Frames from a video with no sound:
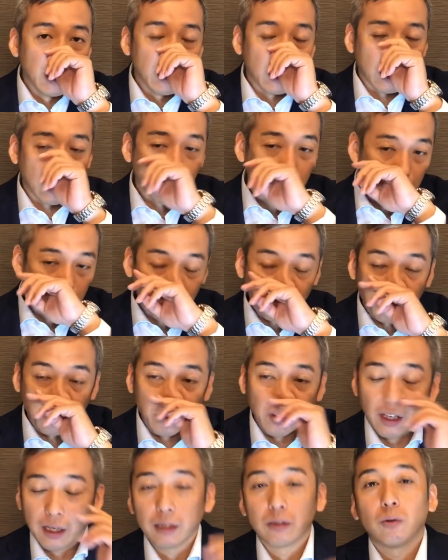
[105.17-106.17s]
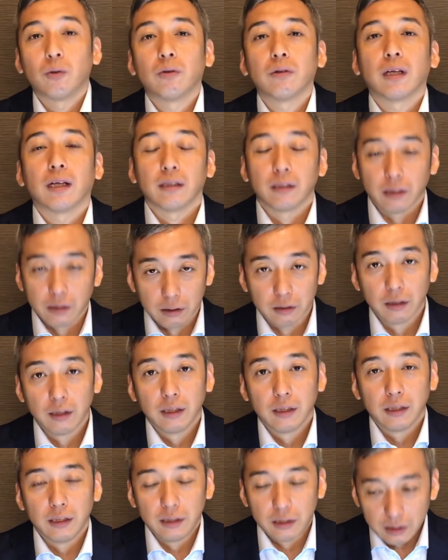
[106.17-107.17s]
あの波動なんです。
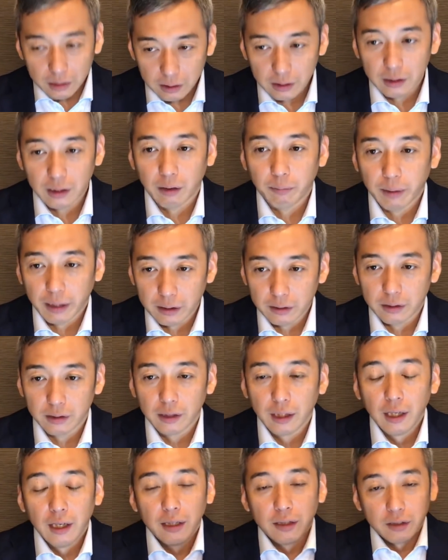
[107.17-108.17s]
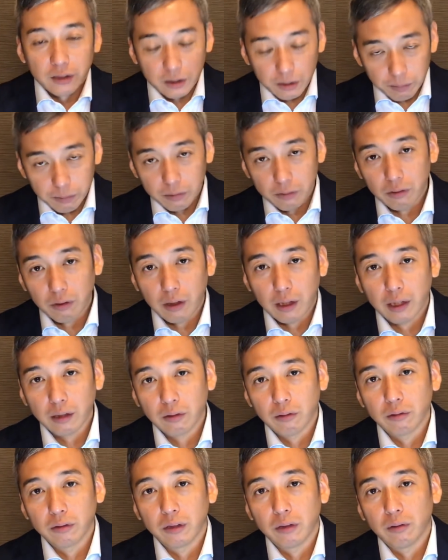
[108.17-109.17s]
一時が万事自分の波
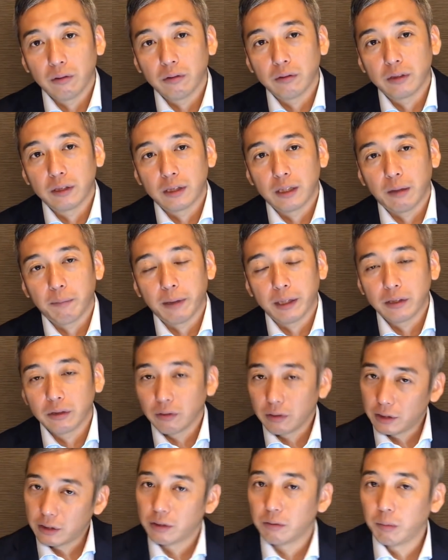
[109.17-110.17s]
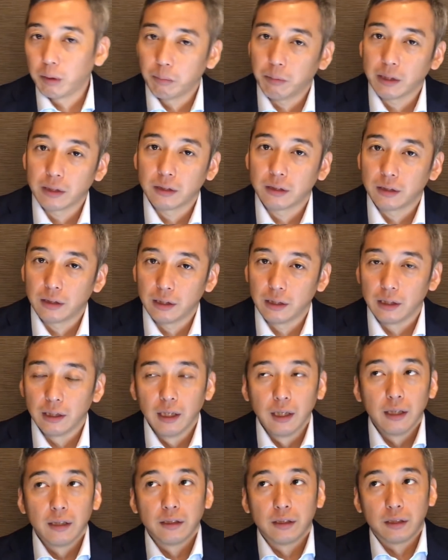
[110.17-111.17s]
動に応じた場所に住みますし
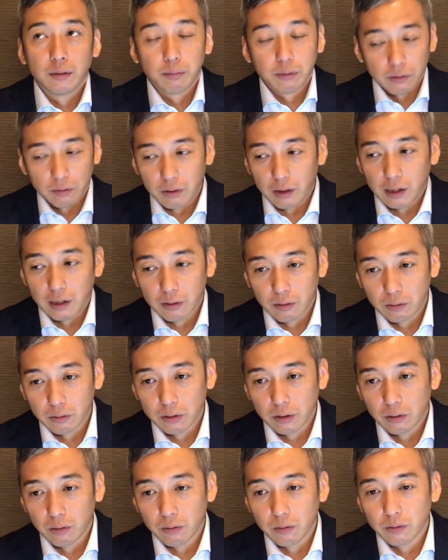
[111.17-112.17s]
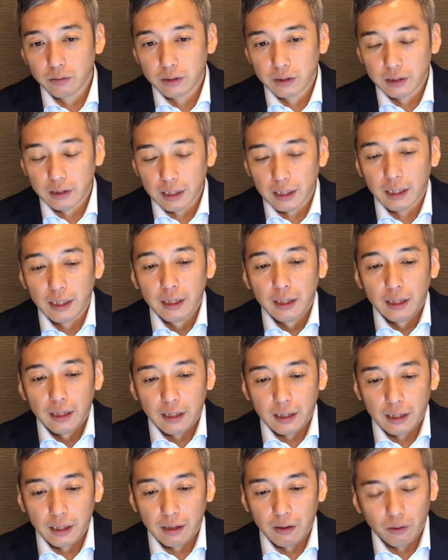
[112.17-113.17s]
自分の波動に応じた
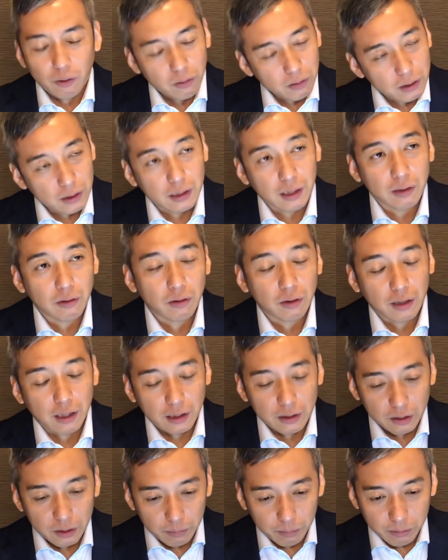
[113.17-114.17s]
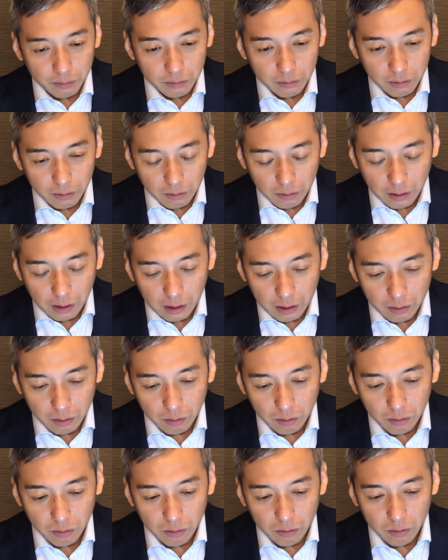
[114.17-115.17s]
あ応じたというか自分の波
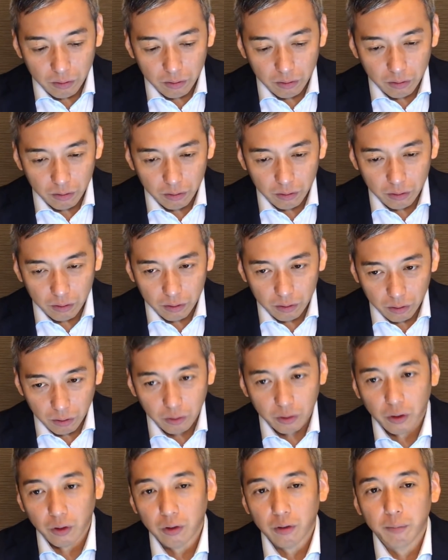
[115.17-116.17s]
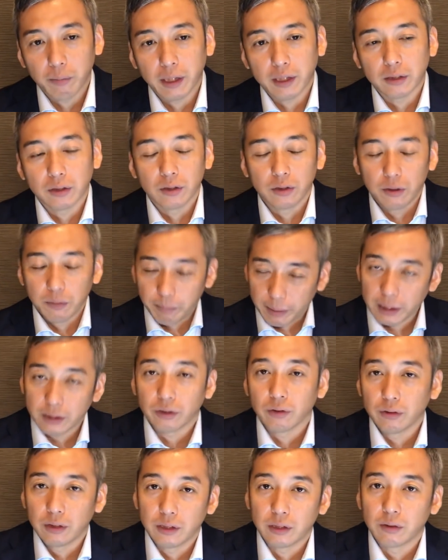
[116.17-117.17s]
動と共鳴する場
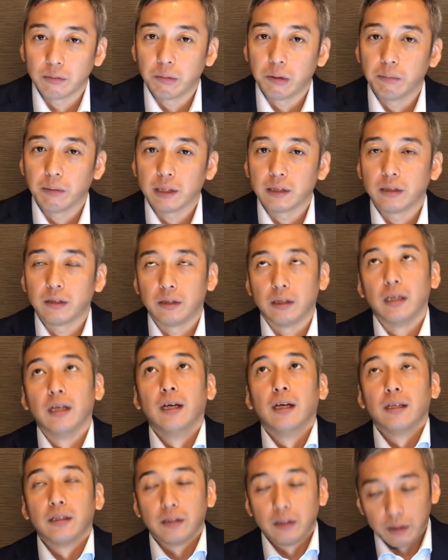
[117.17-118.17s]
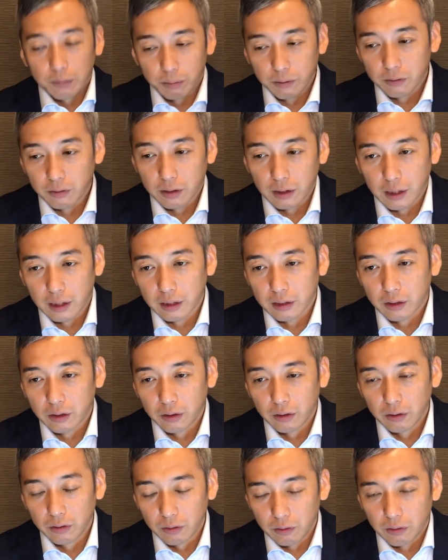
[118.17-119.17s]
所に住みますし自分が
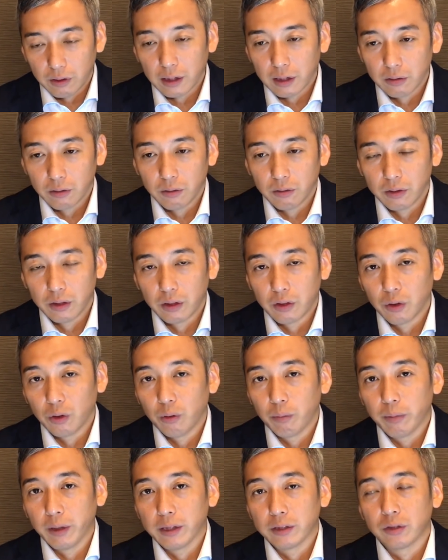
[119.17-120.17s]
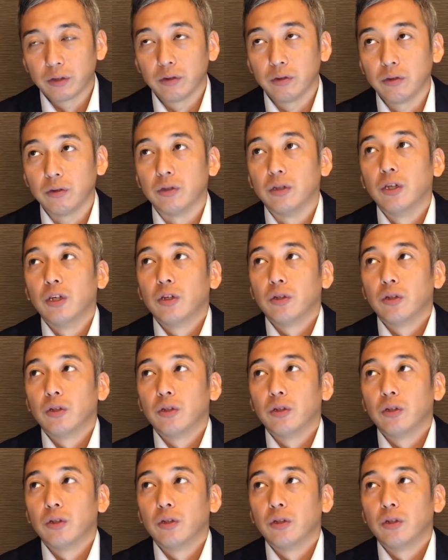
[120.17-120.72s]
の波動に共鳴する